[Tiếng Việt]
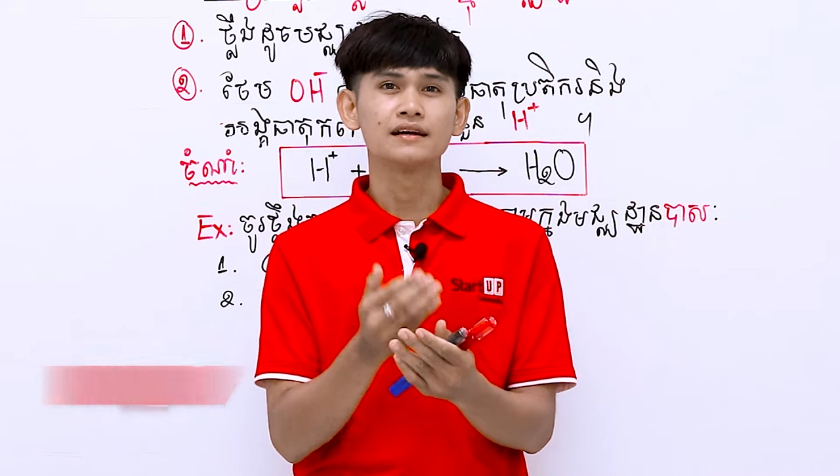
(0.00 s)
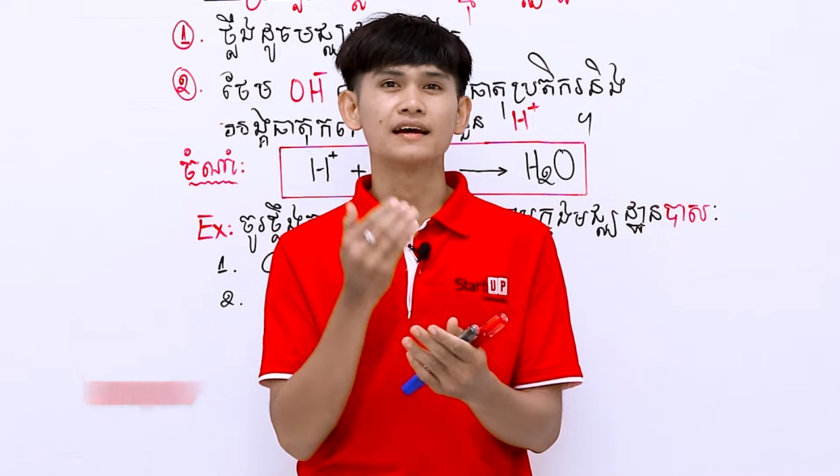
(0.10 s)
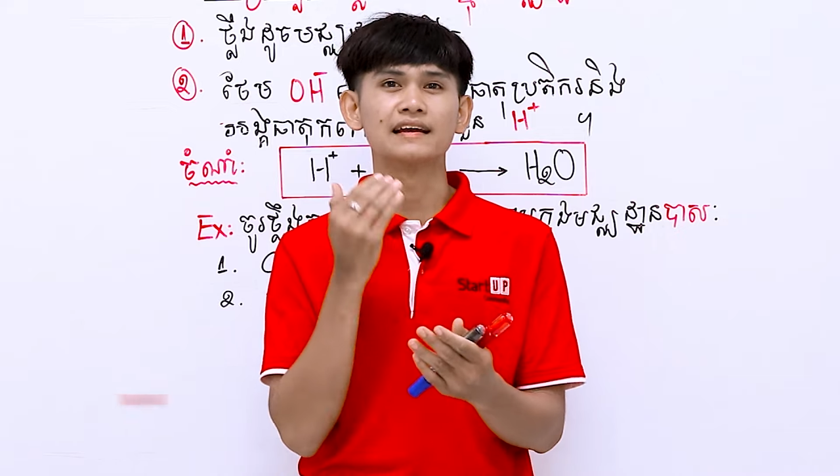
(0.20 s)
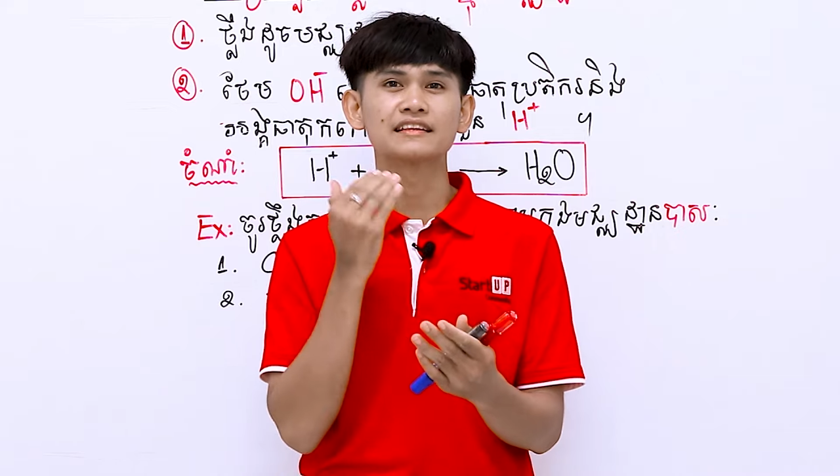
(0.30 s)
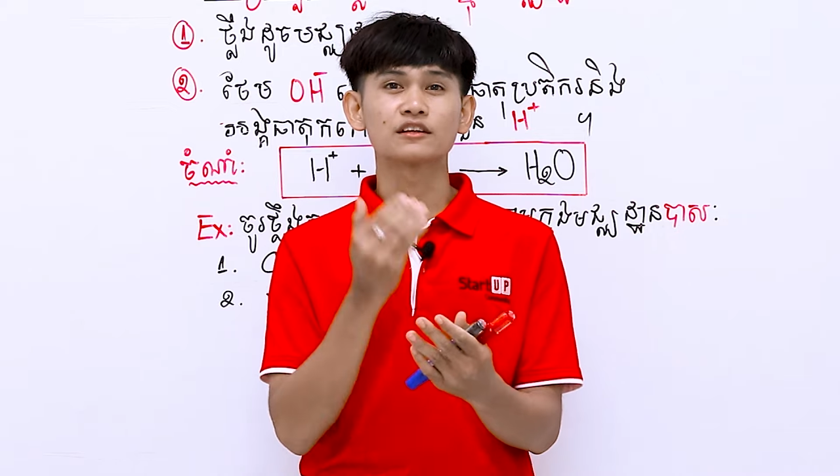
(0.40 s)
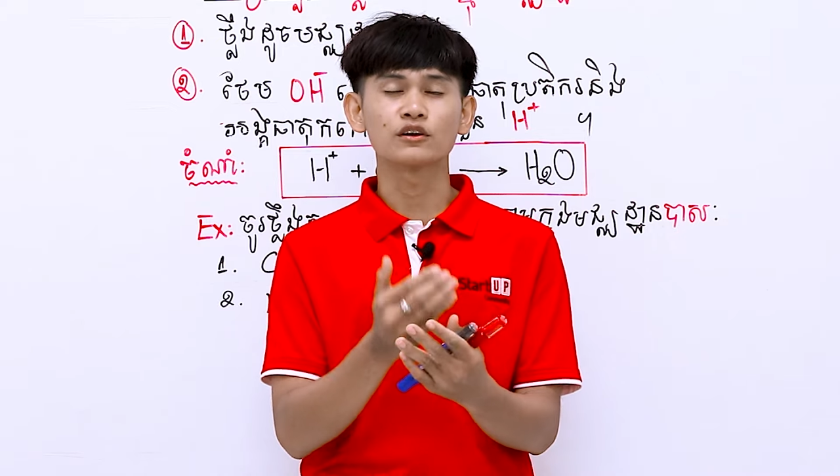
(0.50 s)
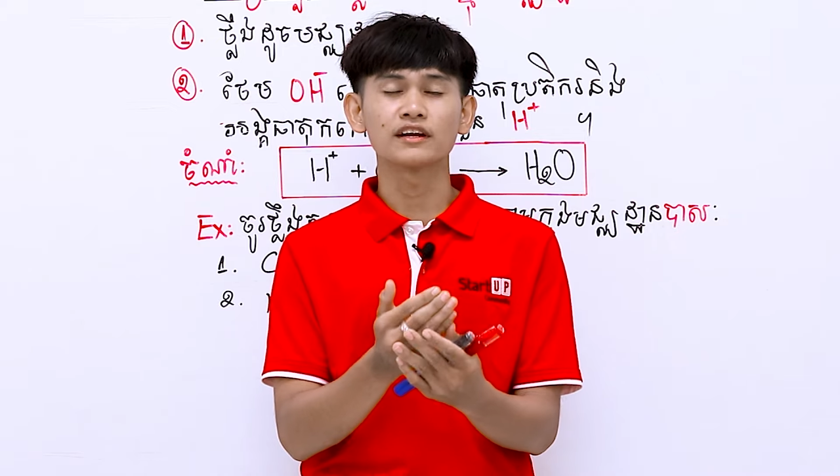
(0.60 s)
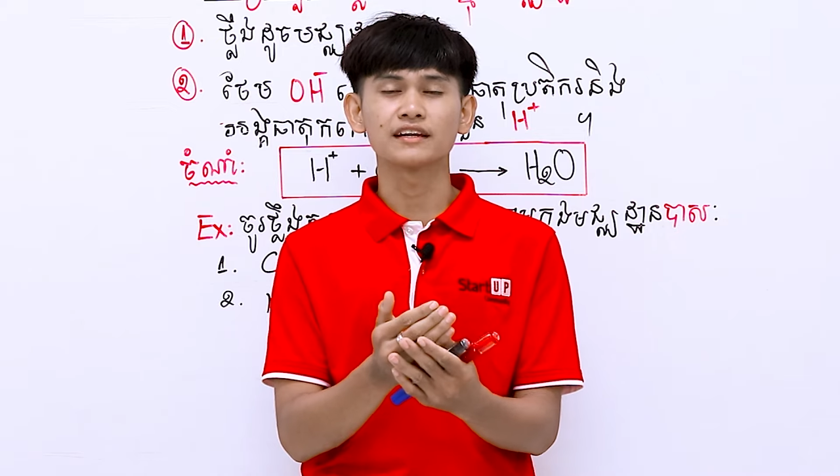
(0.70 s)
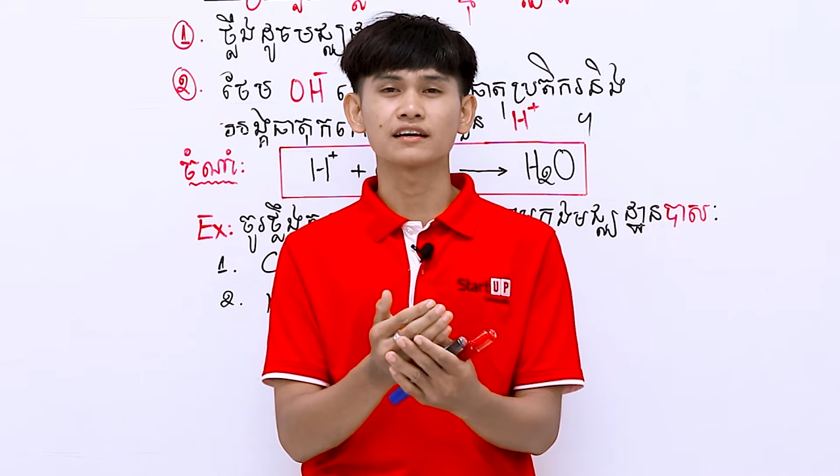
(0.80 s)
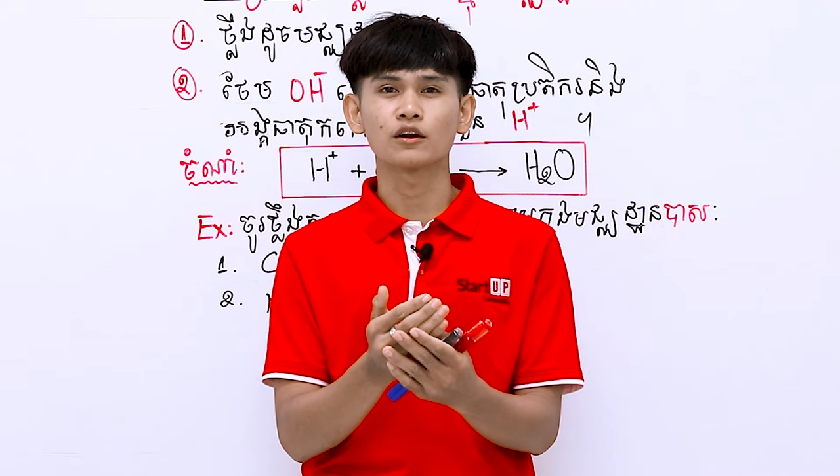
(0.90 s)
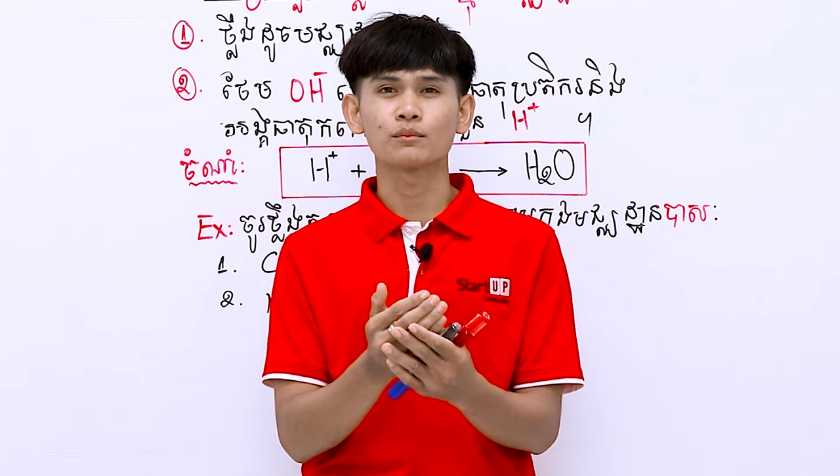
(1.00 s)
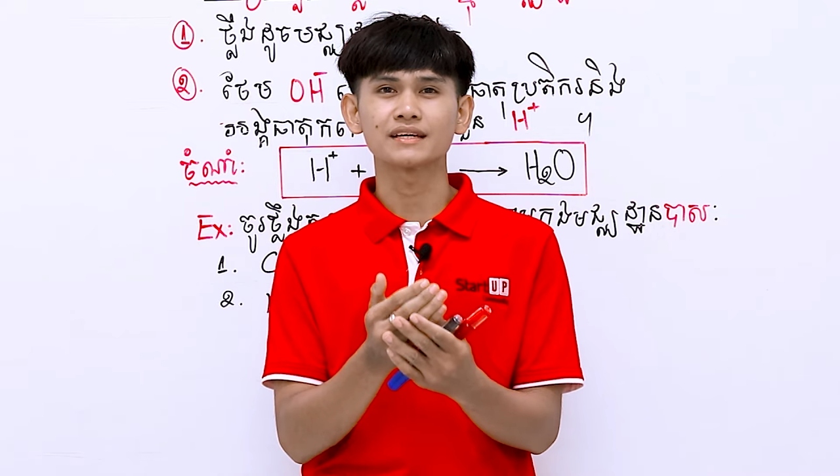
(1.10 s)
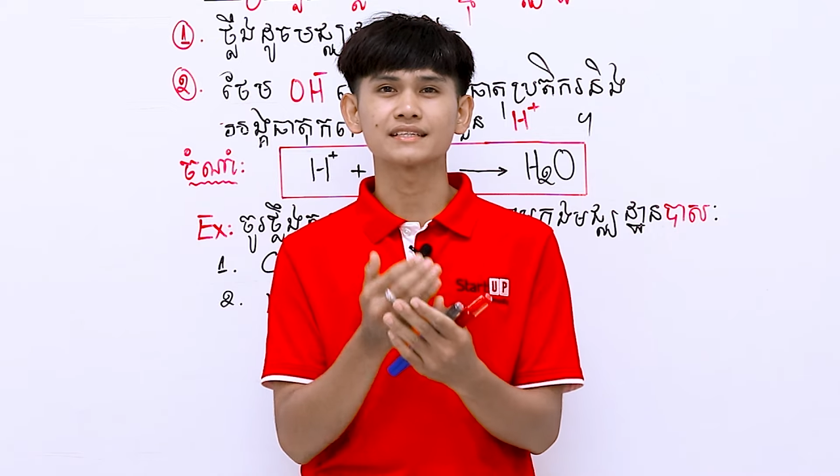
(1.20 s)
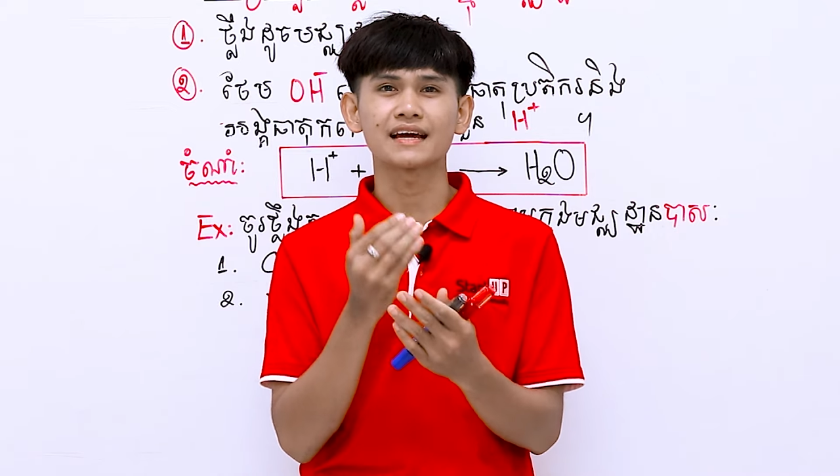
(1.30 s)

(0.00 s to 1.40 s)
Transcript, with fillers: electronic được khăn mai chật